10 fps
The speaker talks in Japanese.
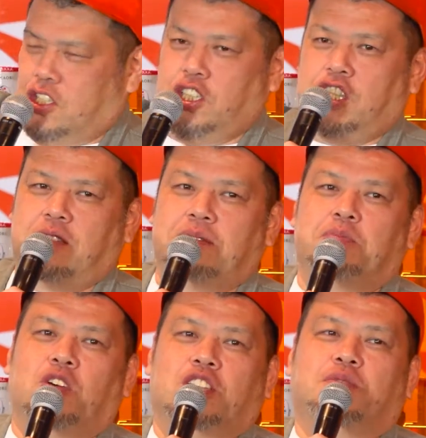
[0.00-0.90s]
しじみ
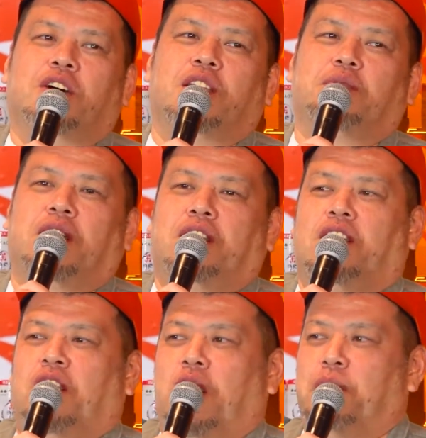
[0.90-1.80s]
も集まれ
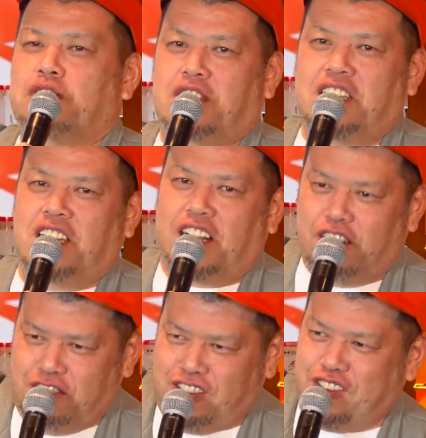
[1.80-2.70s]
ばハマグリにな
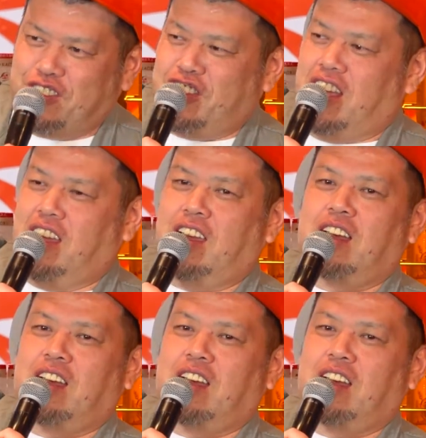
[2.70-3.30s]
れるということで